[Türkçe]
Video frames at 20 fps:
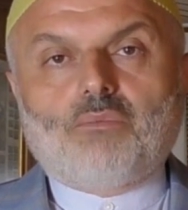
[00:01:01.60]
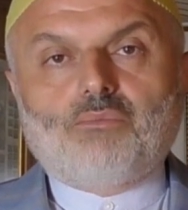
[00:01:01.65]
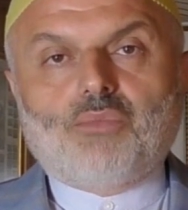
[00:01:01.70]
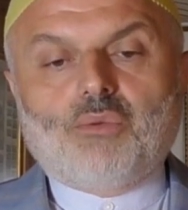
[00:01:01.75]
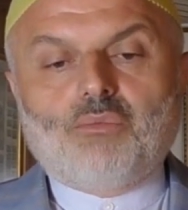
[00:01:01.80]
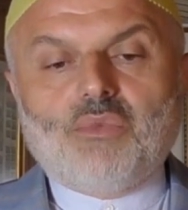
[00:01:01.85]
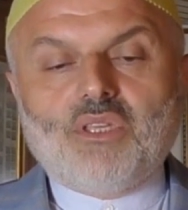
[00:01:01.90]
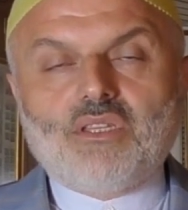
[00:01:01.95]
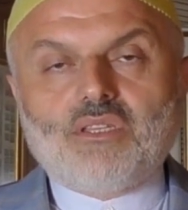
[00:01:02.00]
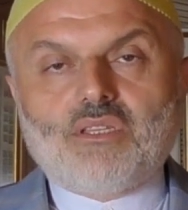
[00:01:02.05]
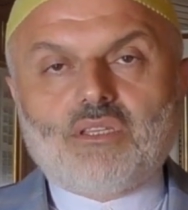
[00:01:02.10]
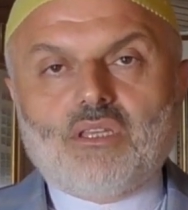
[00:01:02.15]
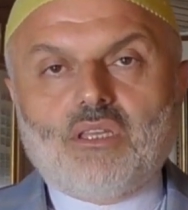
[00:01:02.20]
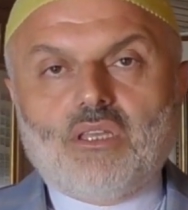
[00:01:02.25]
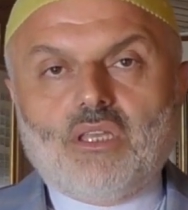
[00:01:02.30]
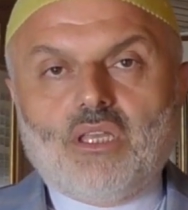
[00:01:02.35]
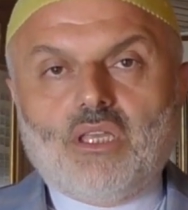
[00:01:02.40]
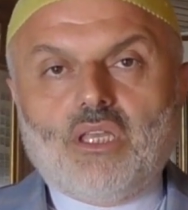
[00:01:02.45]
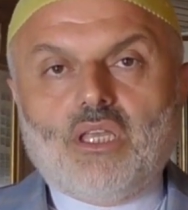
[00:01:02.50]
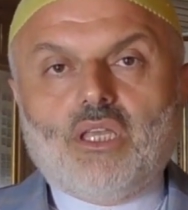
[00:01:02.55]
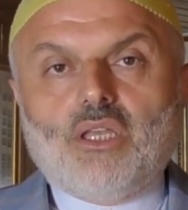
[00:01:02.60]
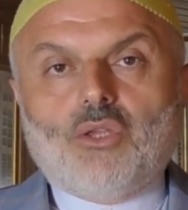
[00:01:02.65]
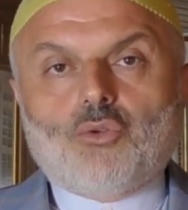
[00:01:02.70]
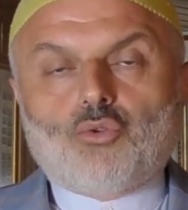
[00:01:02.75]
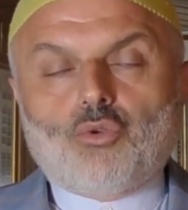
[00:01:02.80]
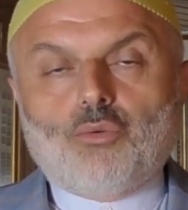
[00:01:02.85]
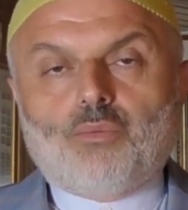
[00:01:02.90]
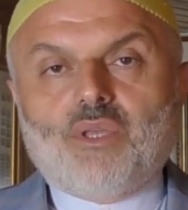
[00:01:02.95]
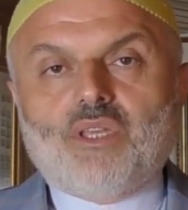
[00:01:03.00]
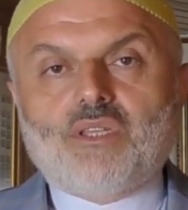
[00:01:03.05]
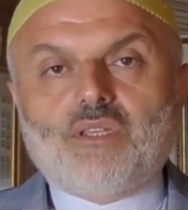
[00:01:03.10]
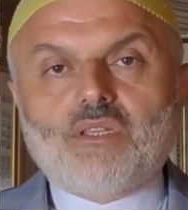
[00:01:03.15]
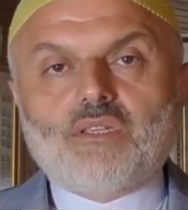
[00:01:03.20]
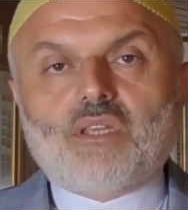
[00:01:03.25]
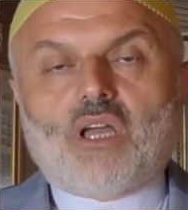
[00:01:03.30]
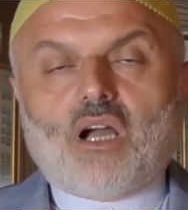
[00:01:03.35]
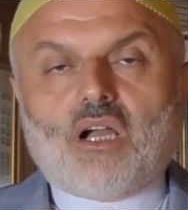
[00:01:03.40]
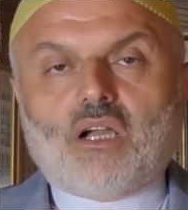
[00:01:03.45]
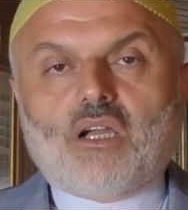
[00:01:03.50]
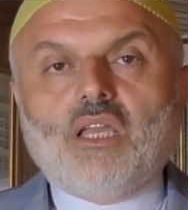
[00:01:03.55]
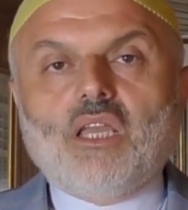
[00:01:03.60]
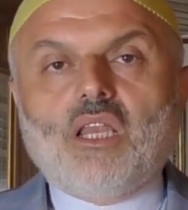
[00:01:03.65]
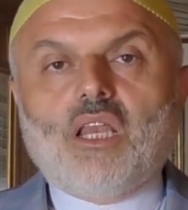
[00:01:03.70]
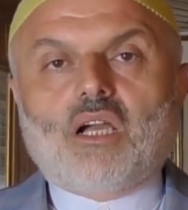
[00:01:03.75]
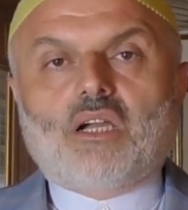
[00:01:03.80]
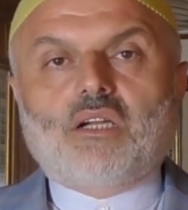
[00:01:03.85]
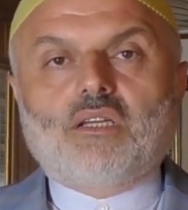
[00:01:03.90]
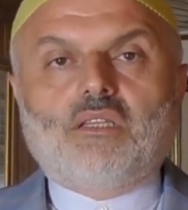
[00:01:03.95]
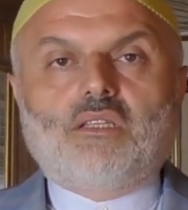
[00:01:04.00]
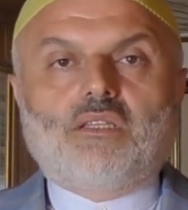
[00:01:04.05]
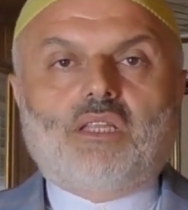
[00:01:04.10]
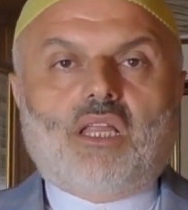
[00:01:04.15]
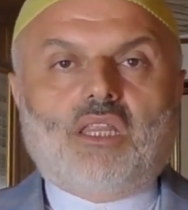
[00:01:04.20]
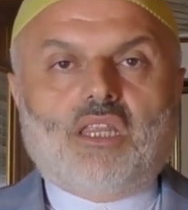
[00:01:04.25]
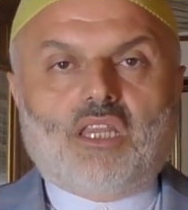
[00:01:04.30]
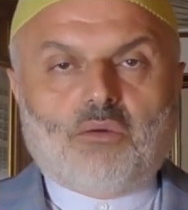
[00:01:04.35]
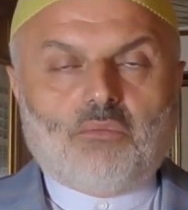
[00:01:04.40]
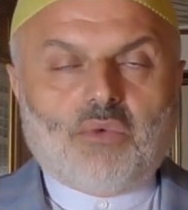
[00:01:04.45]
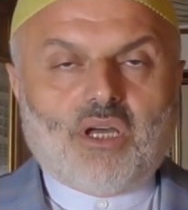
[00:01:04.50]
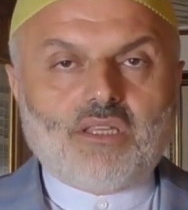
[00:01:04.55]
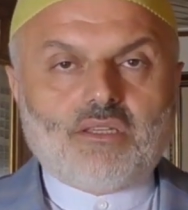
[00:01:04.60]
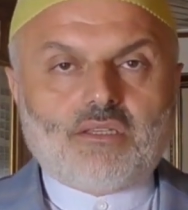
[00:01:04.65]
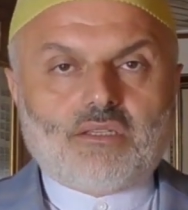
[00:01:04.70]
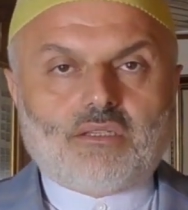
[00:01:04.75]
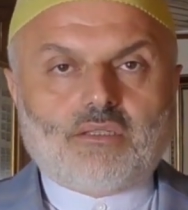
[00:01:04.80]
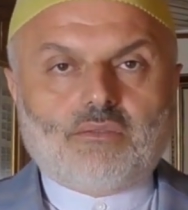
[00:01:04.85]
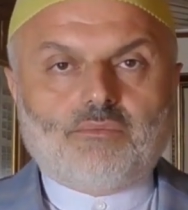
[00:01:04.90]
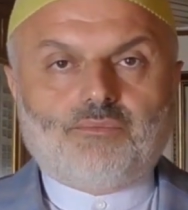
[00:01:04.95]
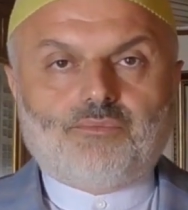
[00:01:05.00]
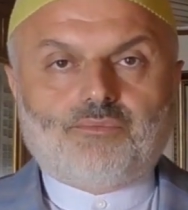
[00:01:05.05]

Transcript: Rabbimiz şüphesiz hakkıyla kılınan namaz